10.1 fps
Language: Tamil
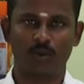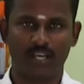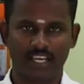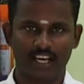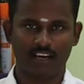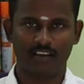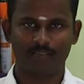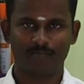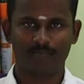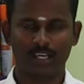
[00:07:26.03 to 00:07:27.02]
யூஸ் பண்ணிக்கலாங்கண்ணா
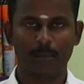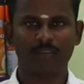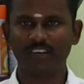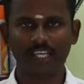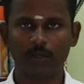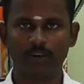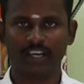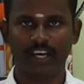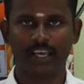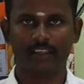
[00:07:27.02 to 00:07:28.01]
நம்ம வீட்டுக்கு
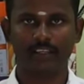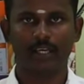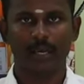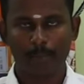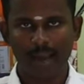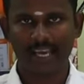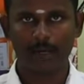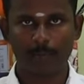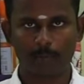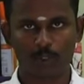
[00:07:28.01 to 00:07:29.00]
மட்டும் கிடையாது
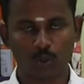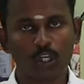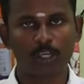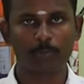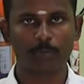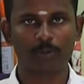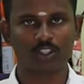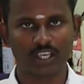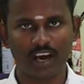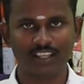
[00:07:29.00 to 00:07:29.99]
பேக்கரி பர்பஸ் ஹோட்டல்
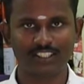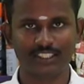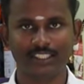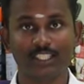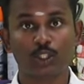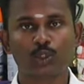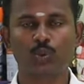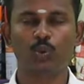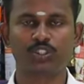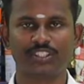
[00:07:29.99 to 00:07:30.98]
பர்பஸ் லாட்ஜு
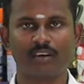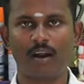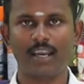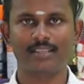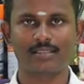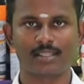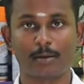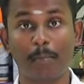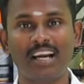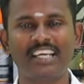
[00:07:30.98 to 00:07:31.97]
ஸ்கூல்ஸு காலேஜஸ்
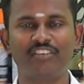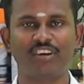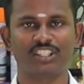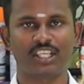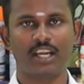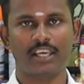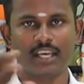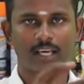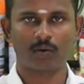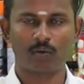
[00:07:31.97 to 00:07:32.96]
மல்டி
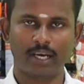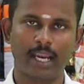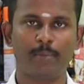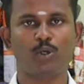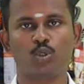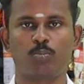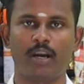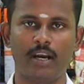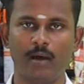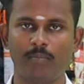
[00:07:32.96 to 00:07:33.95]
ஃபங்க்ஷன்லாம் இருக்கிறவங்க எல்லாமே யூஸ்
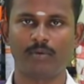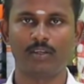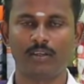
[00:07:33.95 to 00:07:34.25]
பண்ணலாம்